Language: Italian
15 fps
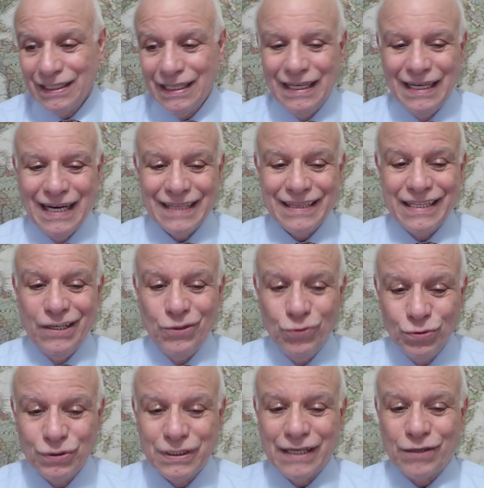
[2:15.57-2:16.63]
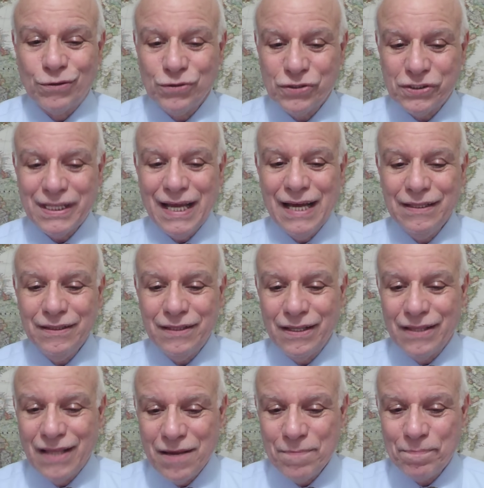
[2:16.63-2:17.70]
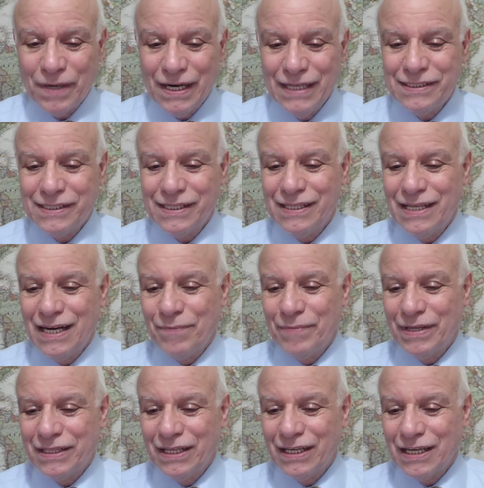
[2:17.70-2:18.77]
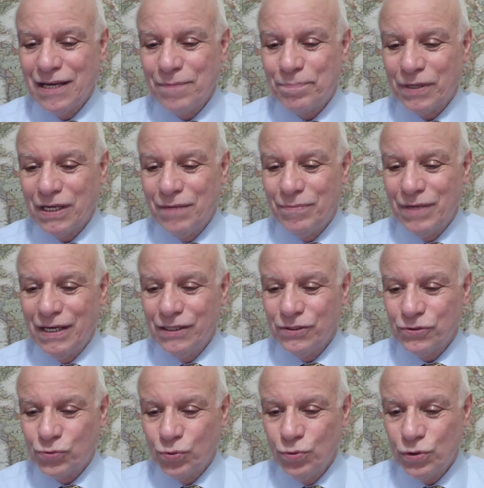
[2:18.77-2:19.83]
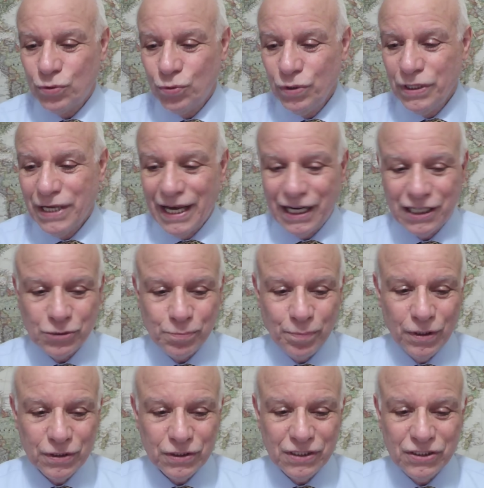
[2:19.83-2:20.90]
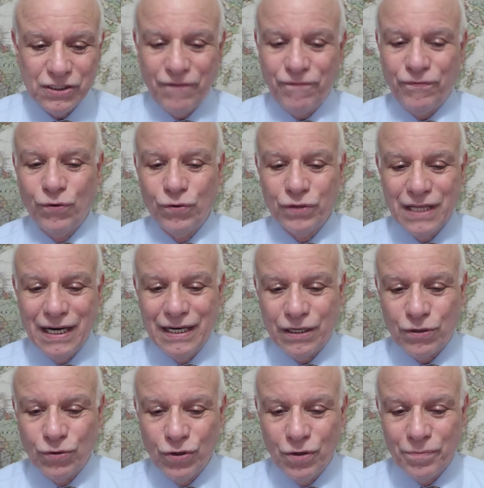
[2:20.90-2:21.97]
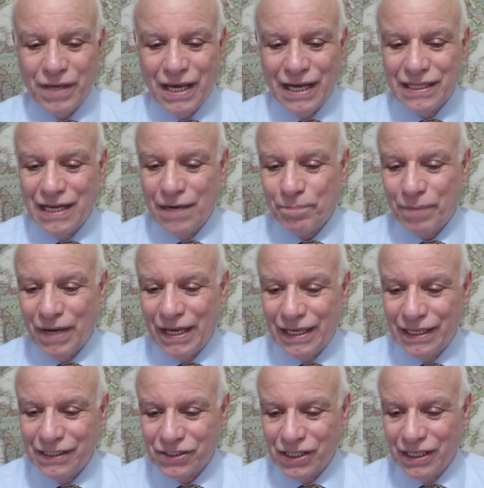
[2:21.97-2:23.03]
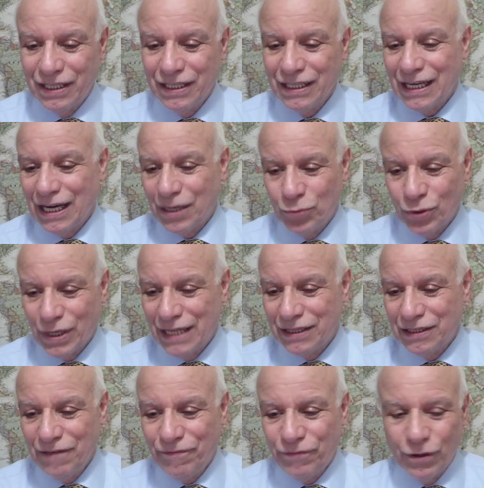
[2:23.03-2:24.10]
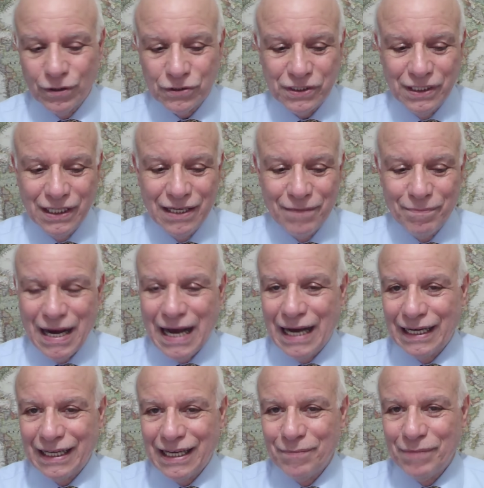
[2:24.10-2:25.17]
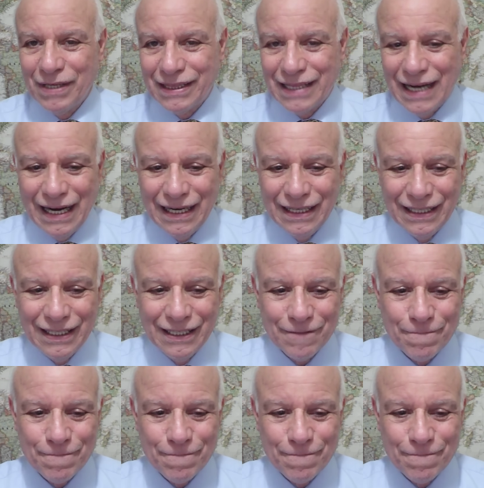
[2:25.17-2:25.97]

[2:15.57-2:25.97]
la tenuta costante dei prezzi delle materie prime sul cui export si fonda l'economia del paese, carburanti fossili ma anche metalli.